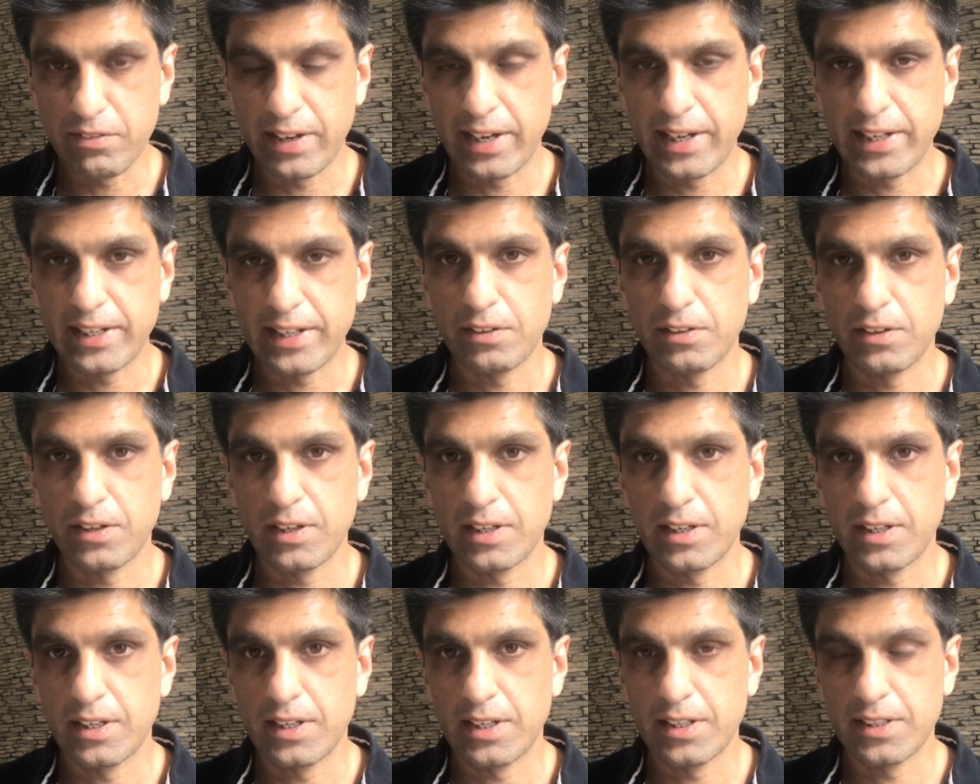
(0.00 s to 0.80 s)
वेट
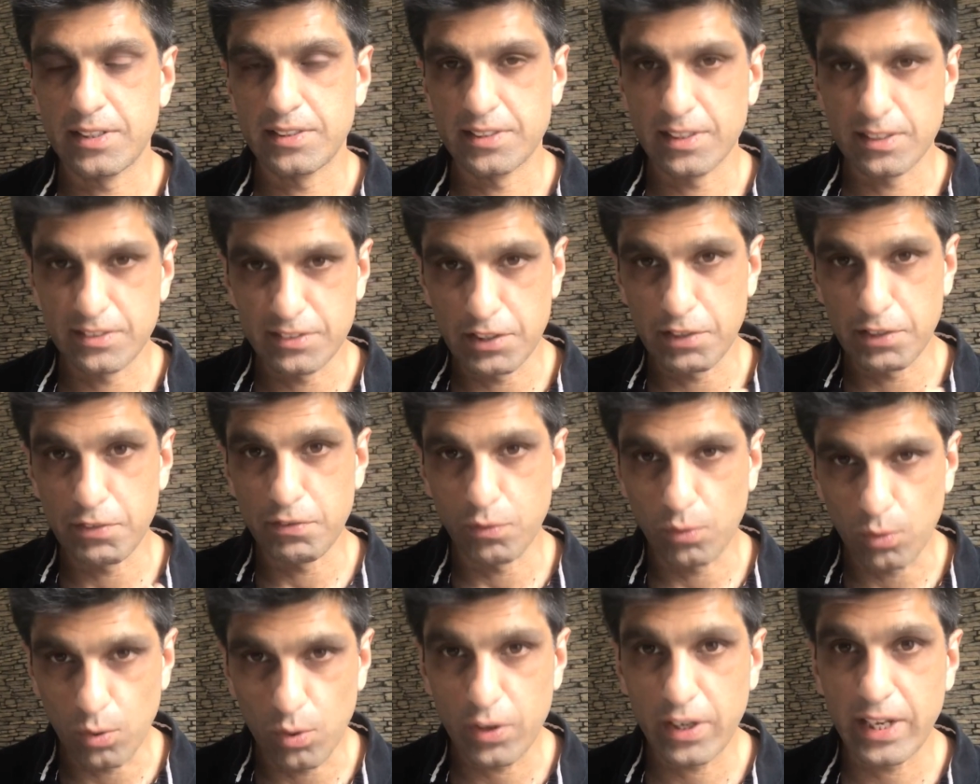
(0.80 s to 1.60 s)
सिक्सटी
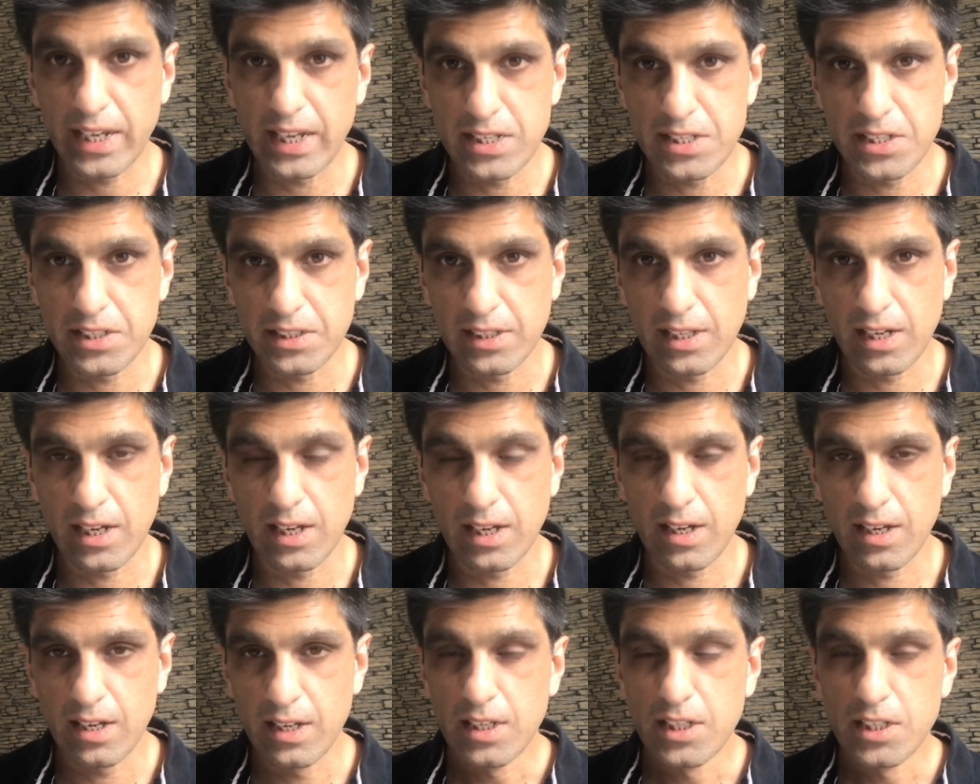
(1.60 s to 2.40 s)
फोर के जी था
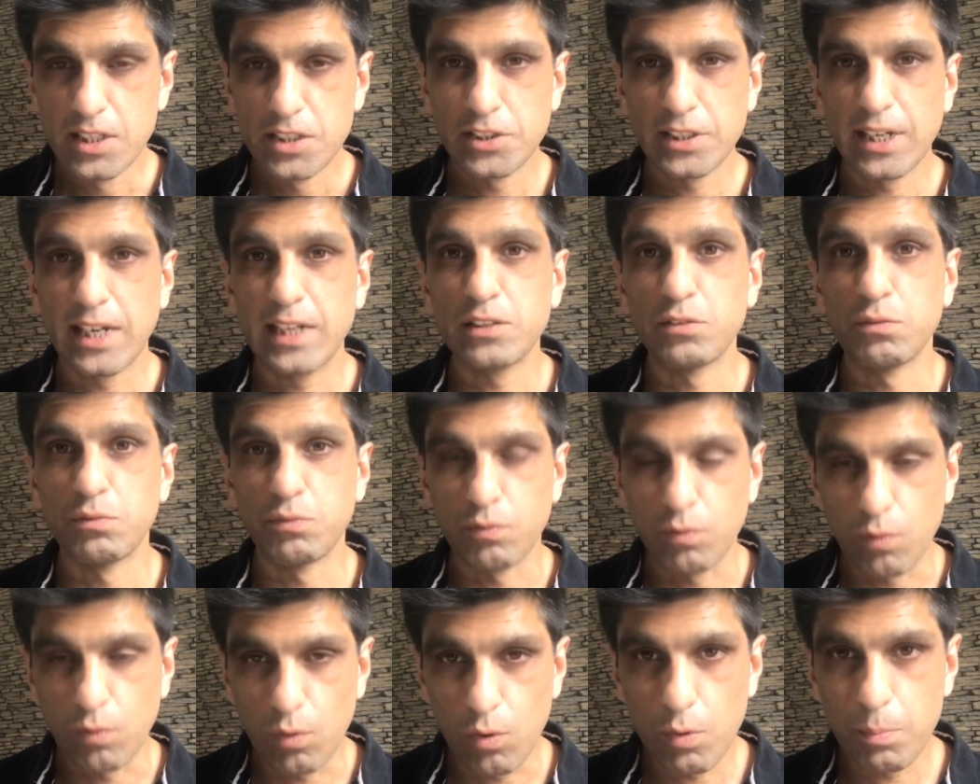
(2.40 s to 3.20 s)
शायद
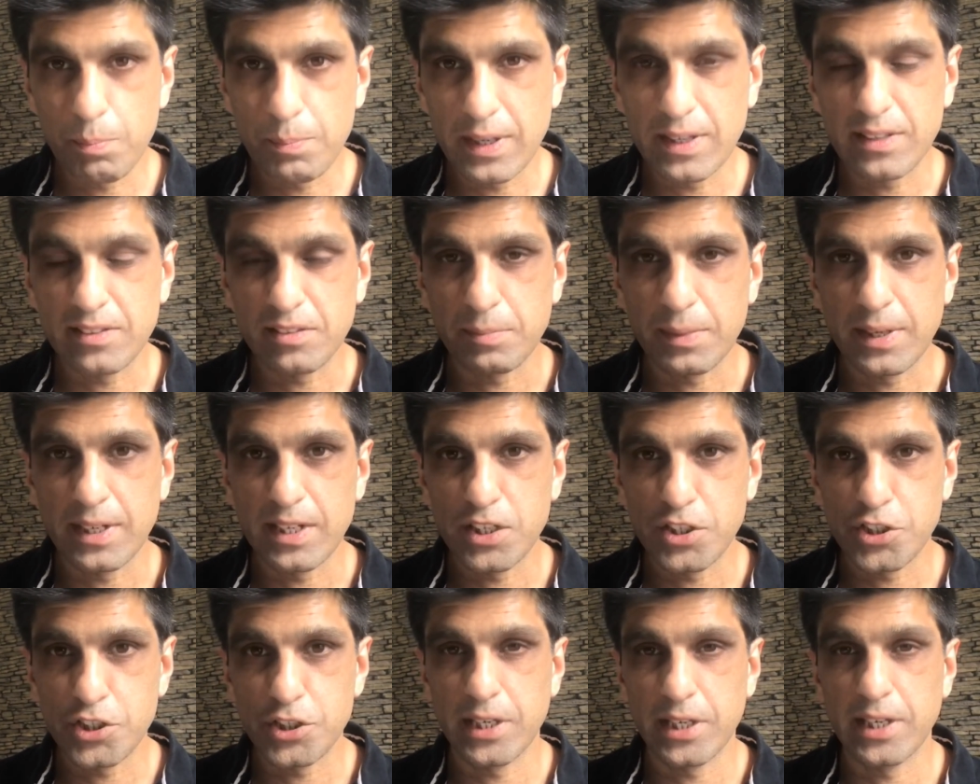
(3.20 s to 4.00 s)
वो पिक्स
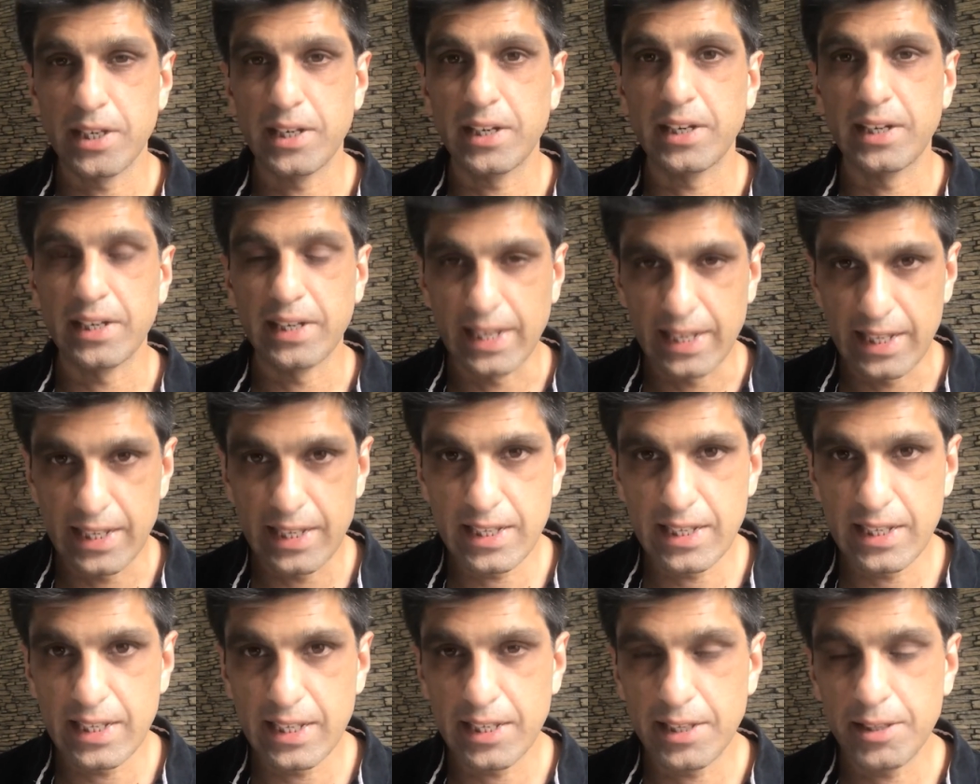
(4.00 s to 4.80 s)
मैंने शेयर
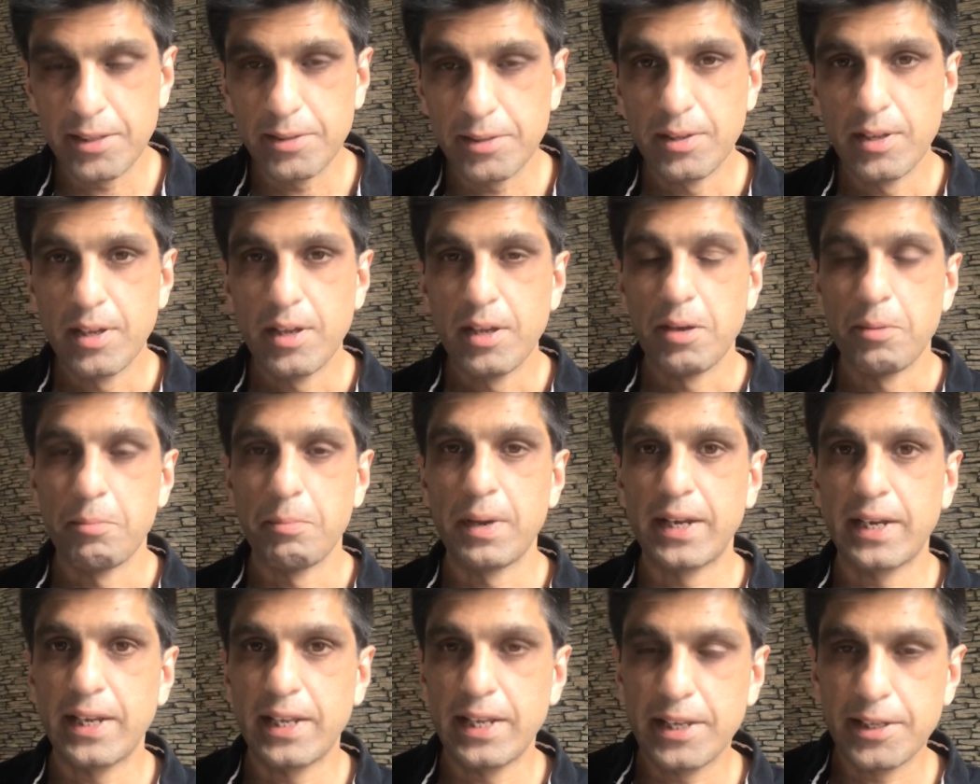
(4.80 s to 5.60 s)
नहीं की
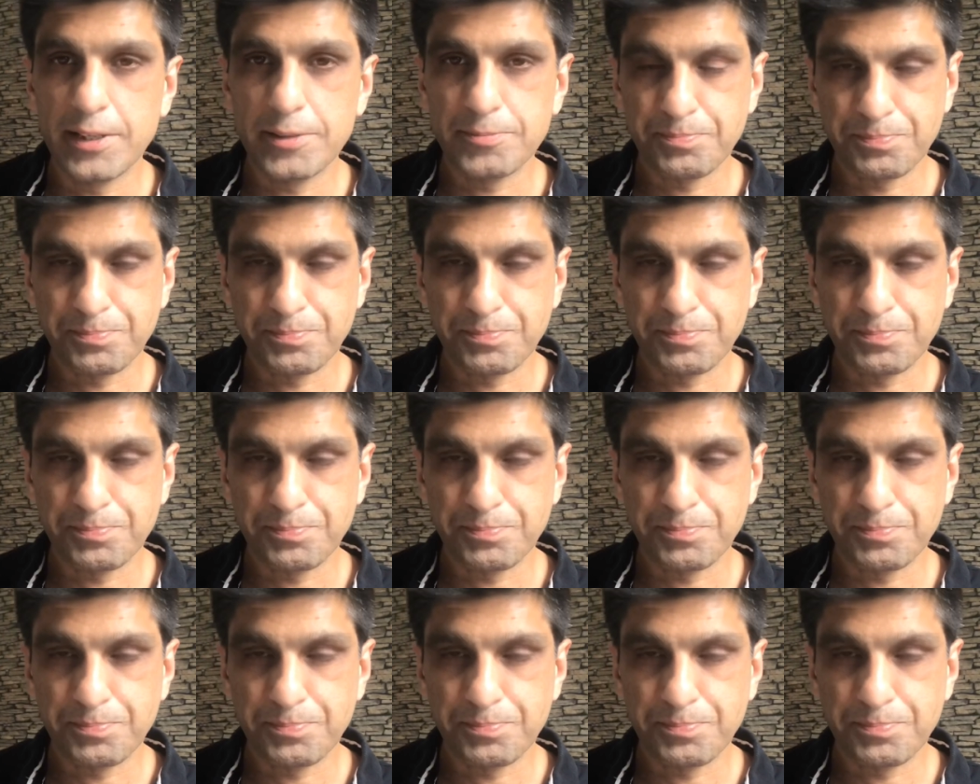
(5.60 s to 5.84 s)
मैंने